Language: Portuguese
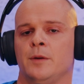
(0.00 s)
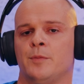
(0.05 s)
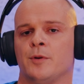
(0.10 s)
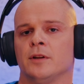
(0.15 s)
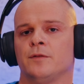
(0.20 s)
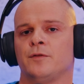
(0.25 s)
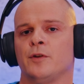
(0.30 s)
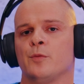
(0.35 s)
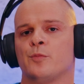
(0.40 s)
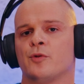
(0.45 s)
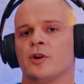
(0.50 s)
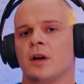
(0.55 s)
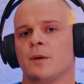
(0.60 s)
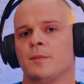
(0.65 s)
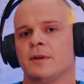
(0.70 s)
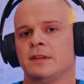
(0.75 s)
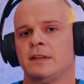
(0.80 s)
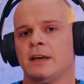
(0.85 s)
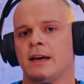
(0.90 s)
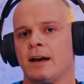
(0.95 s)
pronto, foi um
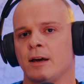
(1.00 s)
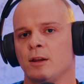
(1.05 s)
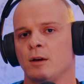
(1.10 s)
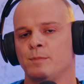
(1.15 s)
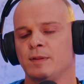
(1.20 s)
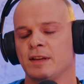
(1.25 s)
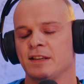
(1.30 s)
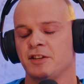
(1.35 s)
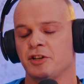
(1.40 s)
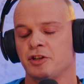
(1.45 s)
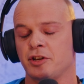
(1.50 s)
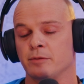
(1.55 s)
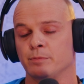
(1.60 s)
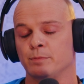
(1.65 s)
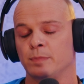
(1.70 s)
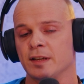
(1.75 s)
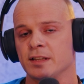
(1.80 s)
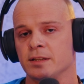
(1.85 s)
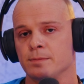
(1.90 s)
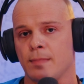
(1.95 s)
programa dedicado ao PlayStation
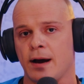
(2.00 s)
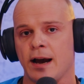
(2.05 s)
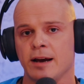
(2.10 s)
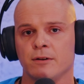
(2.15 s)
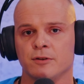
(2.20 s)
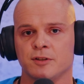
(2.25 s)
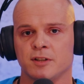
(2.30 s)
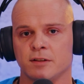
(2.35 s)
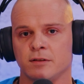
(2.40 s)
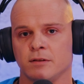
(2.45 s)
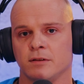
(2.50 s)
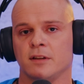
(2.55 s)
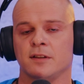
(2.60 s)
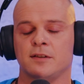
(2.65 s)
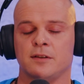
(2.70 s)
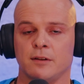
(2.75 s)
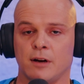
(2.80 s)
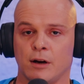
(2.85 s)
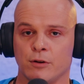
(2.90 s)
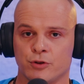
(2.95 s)
Plus de maio. Não se esqueçam de
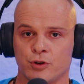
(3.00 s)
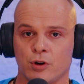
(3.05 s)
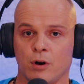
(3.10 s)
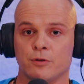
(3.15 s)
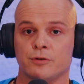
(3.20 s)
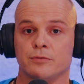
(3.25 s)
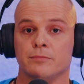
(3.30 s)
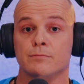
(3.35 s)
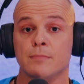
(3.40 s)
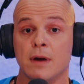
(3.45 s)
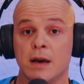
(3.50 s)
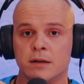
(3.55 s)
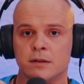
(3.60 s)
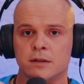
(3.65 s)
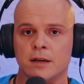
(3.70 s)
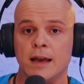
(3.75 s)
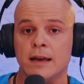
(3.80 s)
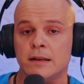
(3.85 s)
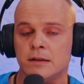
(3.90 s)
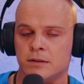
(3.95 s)
decidir os jogos,
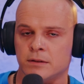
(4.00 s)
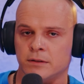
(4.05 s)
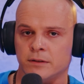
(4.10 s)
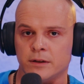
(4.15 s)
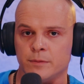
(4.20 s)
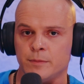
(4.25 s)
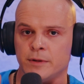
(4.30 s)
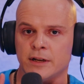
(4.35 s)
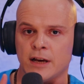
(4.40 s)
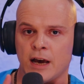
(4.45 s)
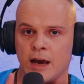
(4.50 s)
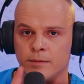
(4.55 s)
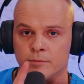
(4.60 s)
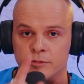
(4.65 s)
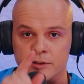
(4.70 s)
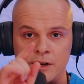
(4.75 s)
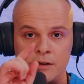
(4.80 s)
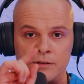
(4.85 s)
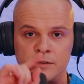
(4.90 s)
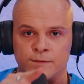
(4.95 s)
mas antes de
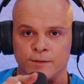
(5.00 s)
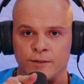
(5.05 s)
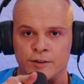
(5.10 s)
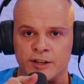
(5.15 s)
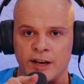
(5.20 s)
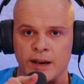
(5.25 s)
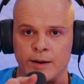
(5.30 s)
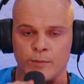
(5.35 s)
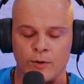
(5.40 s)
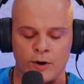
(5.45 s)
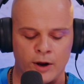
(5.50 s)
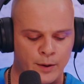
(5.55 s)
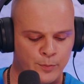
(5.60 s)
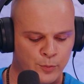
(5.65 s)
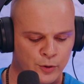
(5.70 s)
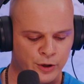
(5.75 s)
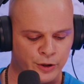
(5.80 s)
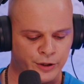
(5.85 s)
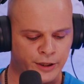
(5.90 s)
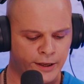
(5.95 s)
terminarmos, não se vão já embora
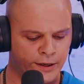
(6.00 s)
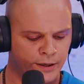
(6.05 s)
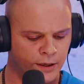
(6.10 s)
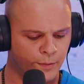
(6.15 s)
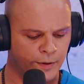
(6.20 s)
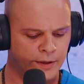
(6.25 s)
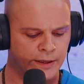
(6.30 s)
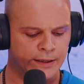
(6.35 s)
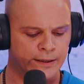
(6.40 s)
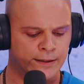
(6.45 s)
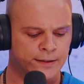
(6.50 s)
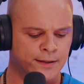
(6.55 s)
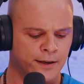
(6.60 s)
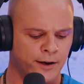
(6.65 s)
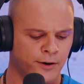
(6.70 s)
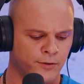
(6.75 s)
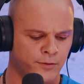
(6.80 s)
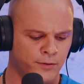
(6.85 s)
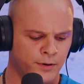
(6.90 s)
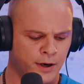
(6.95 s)
porque eu tenho aqui uma
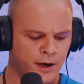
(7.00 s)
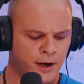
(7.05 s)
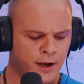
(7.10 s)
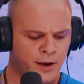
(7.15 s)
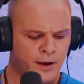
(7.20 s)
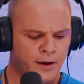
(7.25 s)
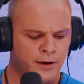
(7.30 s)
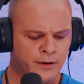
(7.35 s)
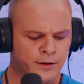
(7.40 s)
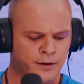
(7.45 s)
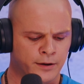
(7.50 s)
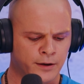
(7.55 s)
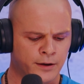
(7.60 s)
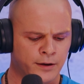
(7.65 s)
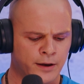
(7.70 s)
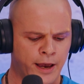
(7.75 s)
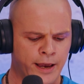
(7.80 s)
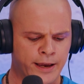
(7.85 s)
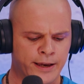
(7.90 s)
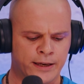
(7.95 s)
indicação
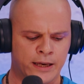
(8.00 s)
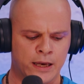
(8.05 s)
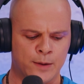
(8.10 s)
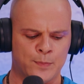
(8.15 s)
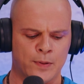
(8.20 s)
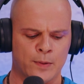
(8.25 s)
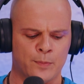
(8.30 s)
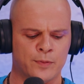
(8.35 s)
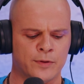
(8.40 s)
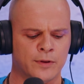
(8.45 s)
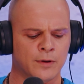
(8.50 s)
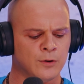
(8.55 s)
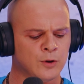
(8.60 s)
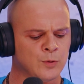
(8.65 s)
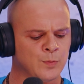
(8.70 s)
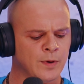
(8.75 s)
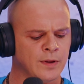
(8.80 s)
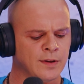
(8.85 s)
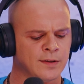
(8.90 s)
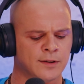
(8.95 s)
que a equipa
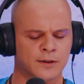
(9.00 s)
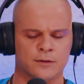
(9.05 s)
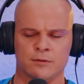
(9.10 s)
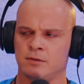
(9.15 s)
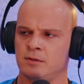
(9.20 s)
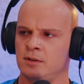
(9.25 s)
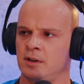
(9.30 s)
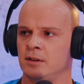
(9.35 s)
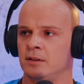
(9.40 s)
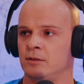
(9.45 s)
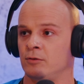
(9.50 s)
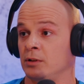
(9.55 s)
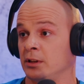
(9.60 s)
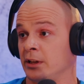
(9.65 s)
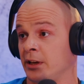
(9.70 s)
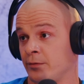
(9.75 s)
pediu-nos para dizer o seguinte: estou a ler,